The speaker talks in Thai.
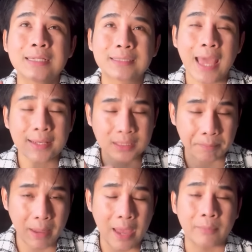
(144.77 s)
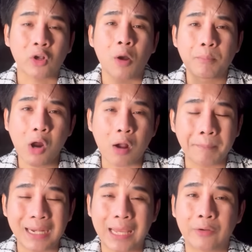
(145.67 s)
แจ้งสแปมแล้วก็บล็อกไป
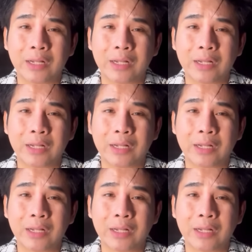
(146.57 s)
แล้ว